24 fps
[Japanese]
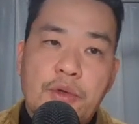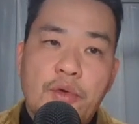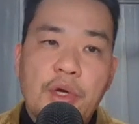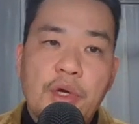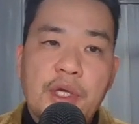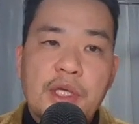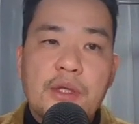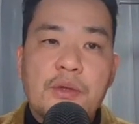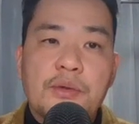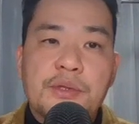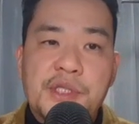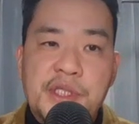
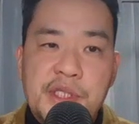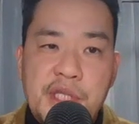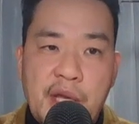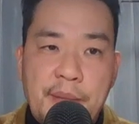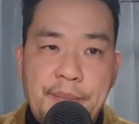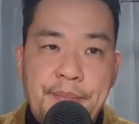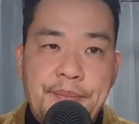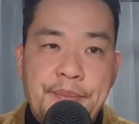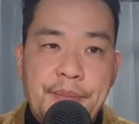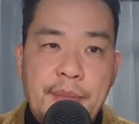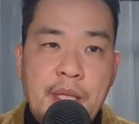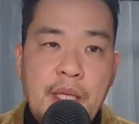時として、
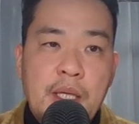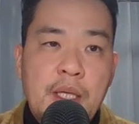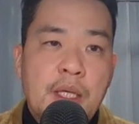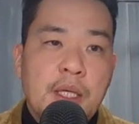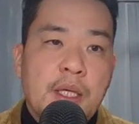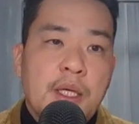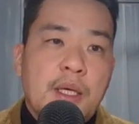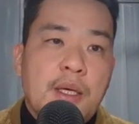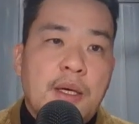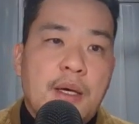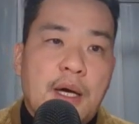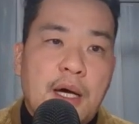
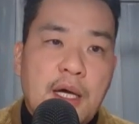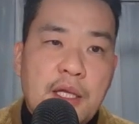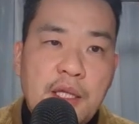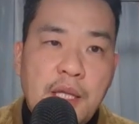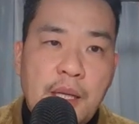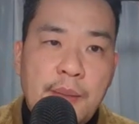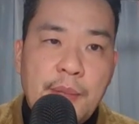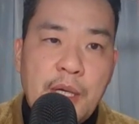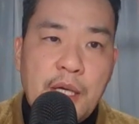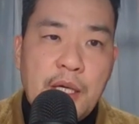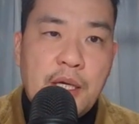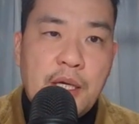頭